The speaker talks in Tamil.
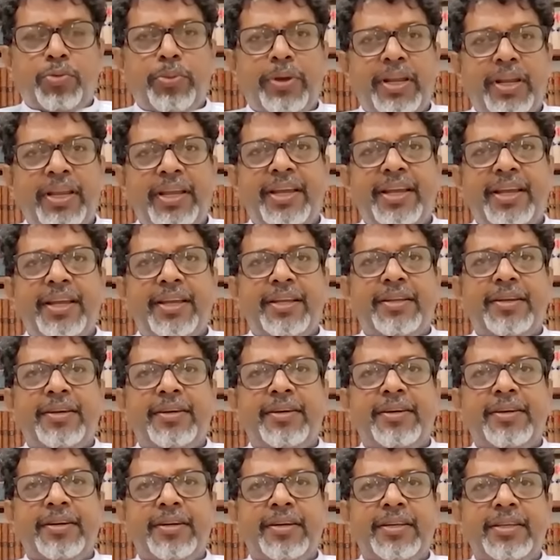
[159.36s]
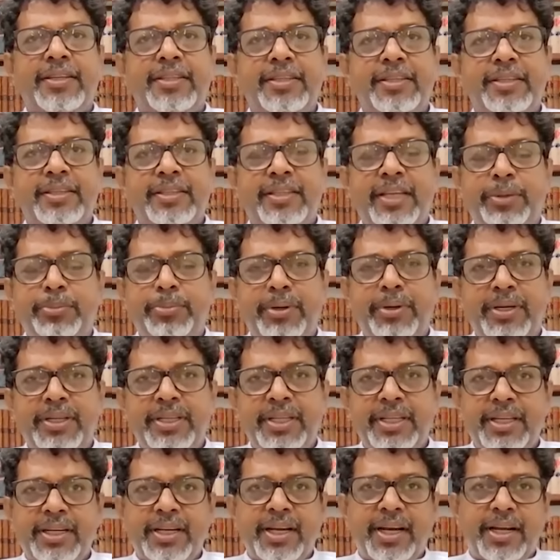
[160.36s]
உண்மையிலே இது
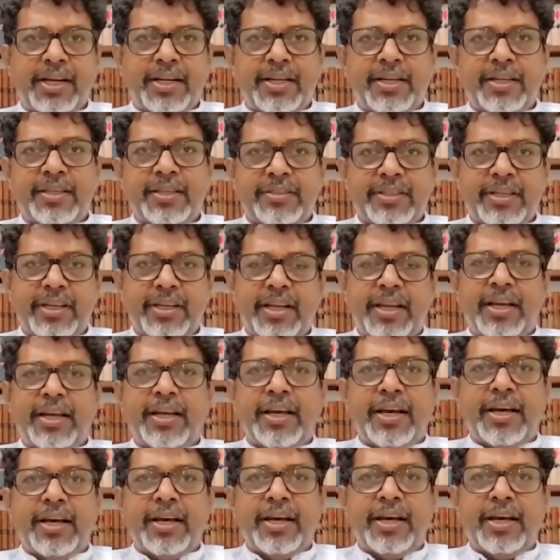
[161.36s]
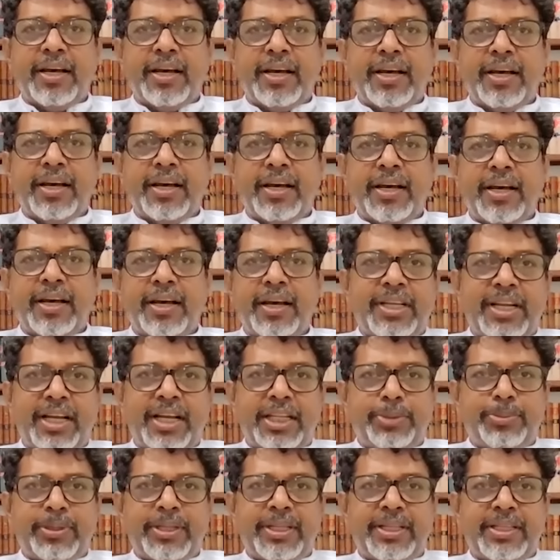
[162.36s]
தென்பகுதிக்கான ஸ்ரீலங்கா அரசினுடைய
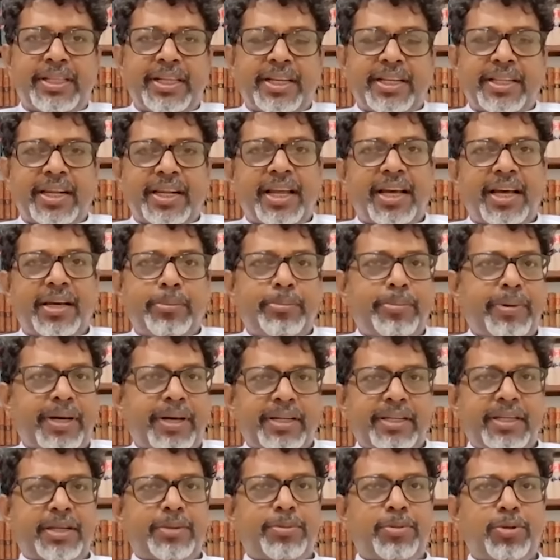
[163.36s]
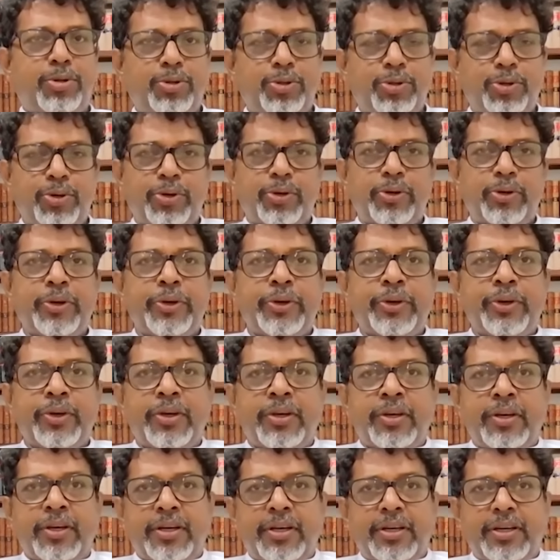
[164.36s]
ஜனாதிபதி தேர்தலாக பார்க்கிற பொழுது
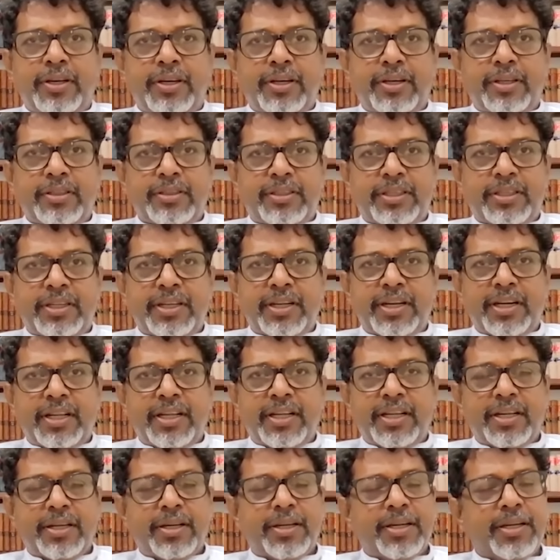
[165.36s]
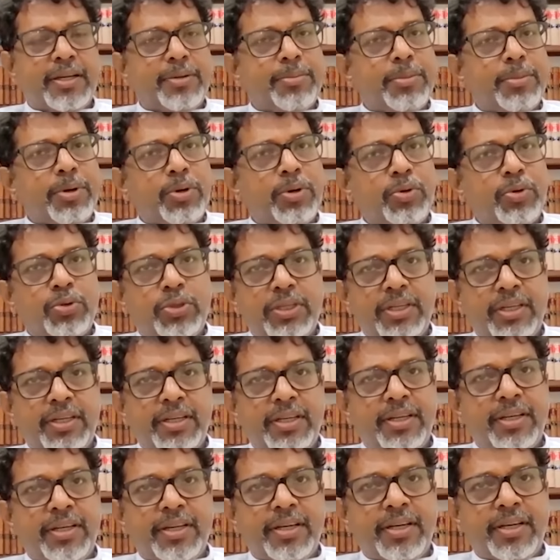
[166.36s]
சிங்கள பௌத்த
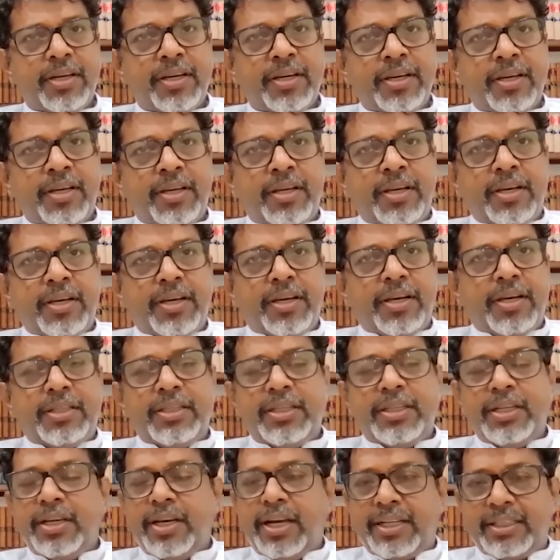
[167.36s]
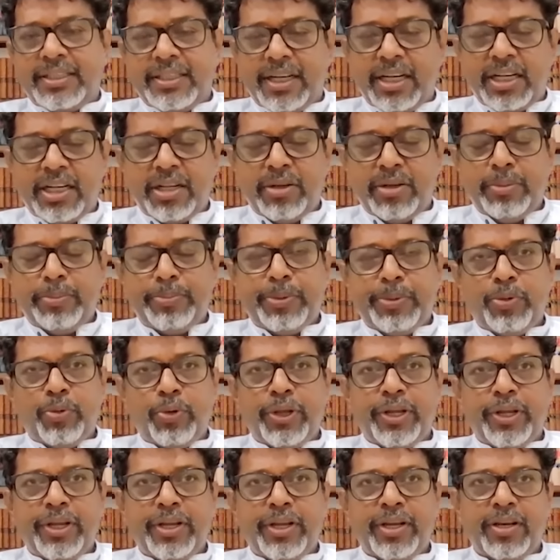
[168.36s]
அந்த அரச
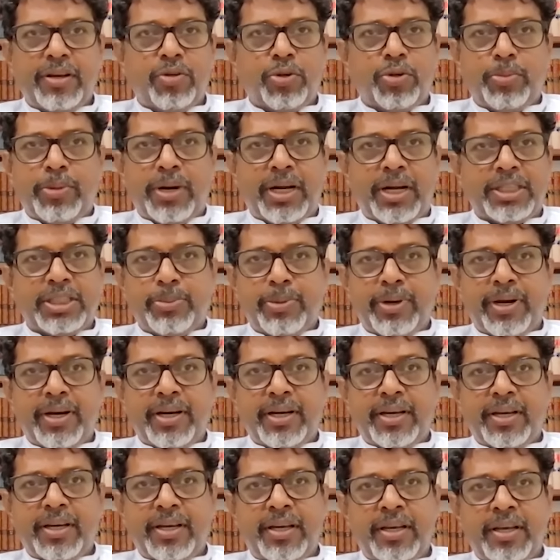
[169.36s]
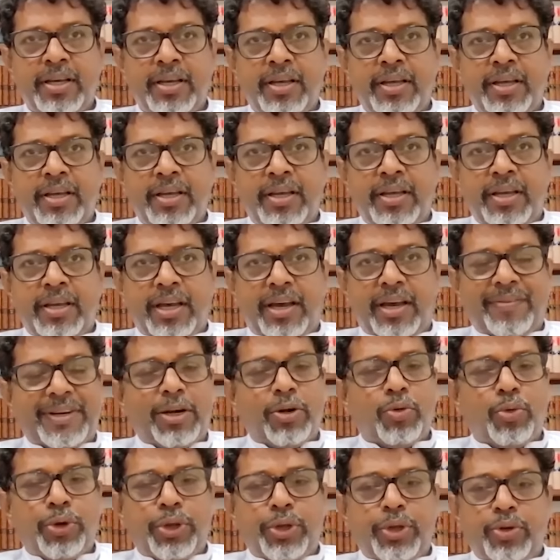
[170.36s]
கட்டமைப்பினுடைய ஒரு மாற்றமாக
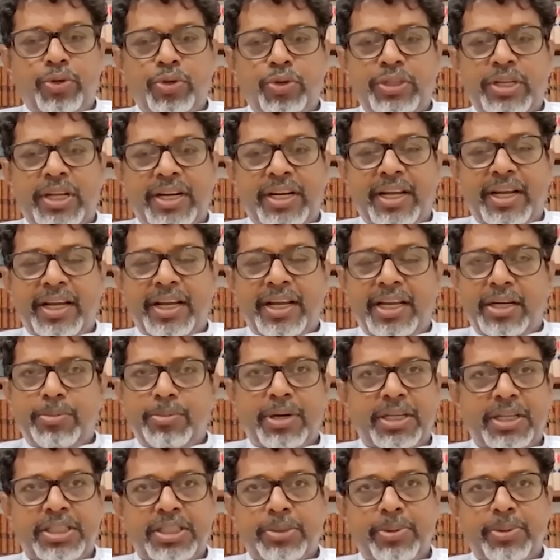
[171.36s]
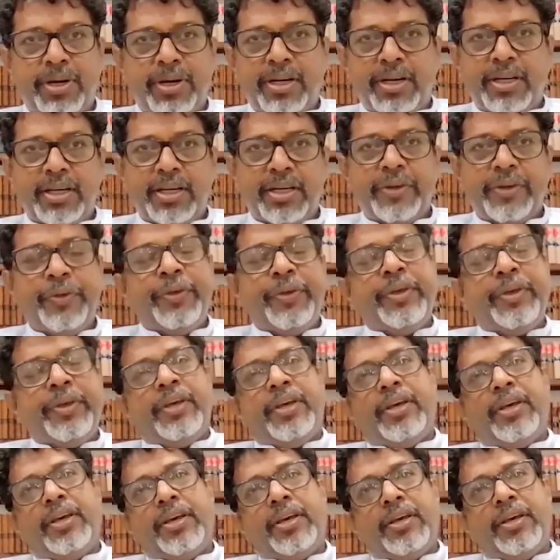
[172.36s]
அவர்களுக்குரிய ஒரு ஜனநாயக மாற்றமாக
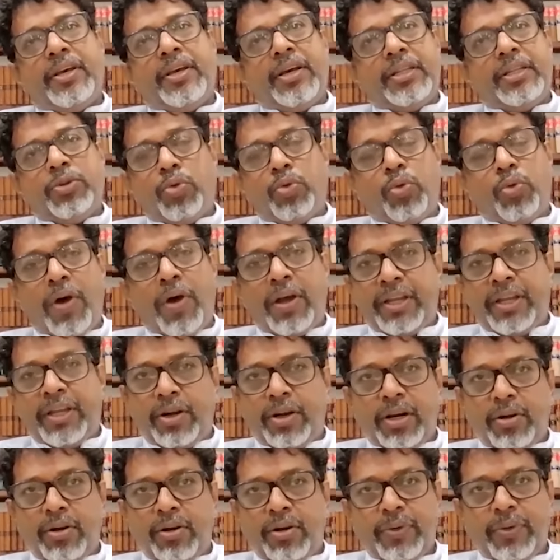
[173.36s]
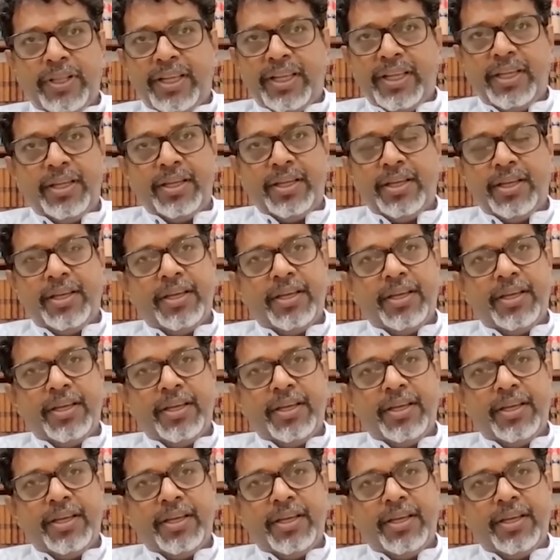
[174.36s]
அது உள்வாங்கிக் கொள்வதை